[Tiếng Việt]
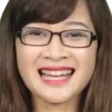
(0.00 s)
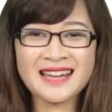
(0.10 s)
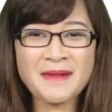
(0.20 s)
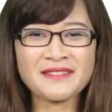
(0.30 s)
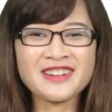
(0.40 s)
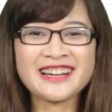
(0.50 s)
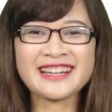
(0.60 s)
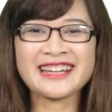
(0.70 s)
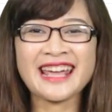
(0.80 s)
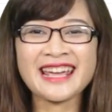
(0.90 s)
Các bạn vừa
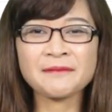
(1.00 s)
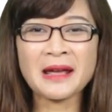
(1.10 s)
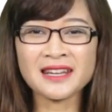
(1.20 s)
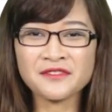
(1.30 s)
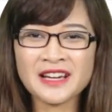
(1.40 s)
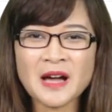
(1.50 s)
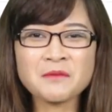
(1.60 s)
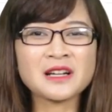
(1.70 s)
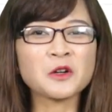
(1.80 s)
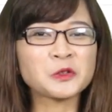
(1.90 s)
được nghe ben phát
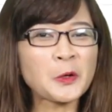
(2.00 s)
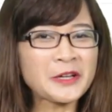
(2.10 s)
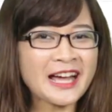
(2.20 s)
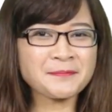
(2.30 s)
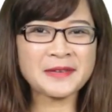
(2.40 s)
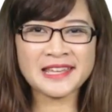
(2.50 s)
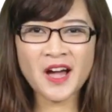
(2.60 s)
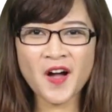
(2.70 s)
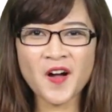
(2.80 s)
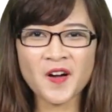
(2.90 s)
âm câu tôi đang bị
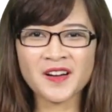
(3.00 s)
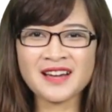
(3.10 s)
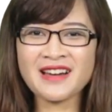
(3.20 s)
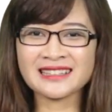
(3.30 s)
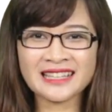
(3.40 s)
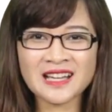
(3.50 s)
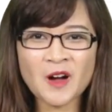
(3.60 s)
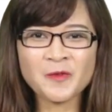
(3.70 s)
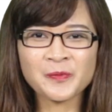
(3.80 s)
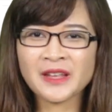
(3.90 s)
ho, các bạn thấy
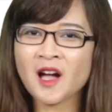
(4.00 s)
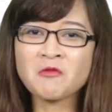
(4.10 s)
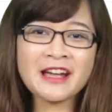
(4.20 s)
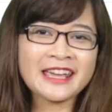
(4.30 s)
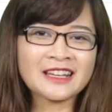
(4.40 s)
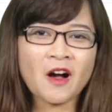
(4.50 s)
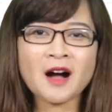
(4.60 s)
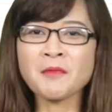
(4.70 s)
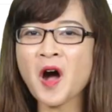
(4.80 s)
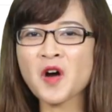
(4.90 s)
không? Không hề có
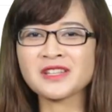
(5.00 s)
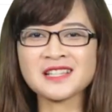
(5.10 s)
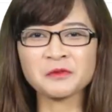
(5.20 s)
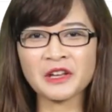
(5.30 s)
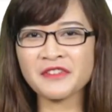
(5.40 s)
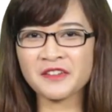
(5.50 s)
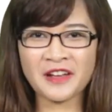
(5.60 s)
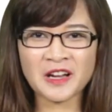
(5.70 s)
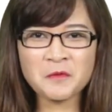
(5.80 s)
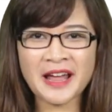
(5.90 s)
âm o như trong tiếng Việt
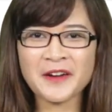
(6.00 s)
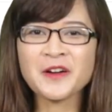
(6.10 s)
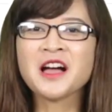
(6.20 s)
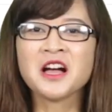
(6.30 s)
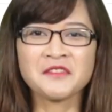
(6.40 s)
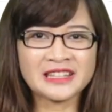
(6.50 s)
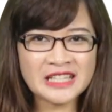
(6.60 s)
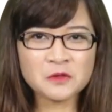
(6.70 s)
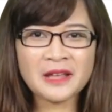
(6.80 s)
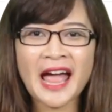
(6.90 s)
phải không nào? Vậy
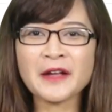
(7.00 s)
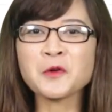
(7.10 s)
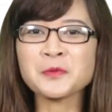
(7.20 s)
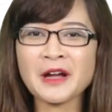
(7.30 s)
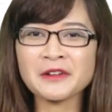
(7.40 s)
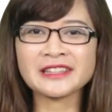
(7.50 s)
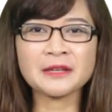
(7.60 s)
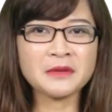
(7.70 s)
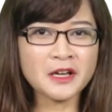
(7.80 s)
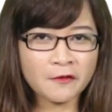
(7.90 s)
thì chúng ta hãy cùng nhau đi
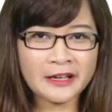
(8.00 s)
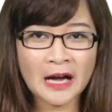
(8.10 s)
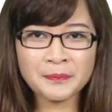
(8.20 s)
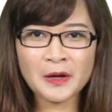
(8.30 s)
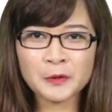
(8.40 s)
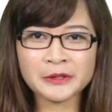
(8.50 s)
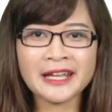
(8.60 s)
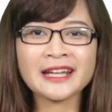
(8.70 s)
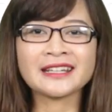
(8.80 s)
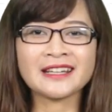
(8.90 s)
tìm hiểu về âm đầu
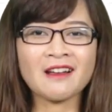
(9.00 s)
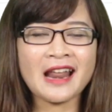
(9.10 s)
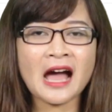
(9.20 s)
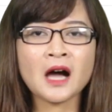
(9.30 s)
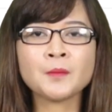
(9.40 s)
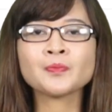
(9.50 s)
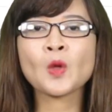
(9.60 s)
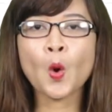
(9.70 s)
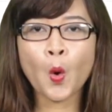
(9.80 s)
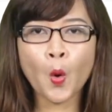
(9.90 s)
tiên, đó là âm
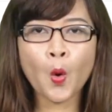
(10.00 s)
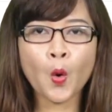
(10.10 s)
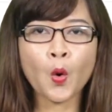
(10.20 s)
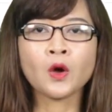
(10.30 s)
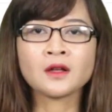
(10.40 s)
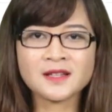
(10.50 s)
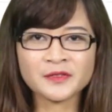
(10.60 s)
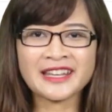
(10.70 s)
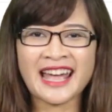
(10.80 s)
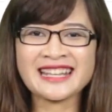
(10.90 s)
o
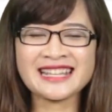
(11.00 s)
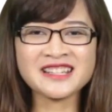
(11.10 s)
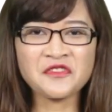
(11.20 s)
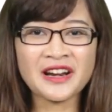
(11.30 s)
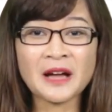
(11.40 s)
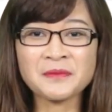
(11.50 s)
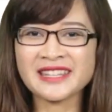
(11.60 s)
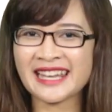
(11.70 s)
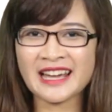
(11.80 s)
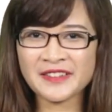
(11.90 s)
trong tiếng Anh sẽ được phát âm
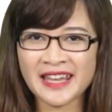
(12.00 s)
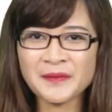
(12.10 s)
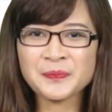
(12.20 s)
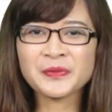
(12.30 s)
như thế nào nhé.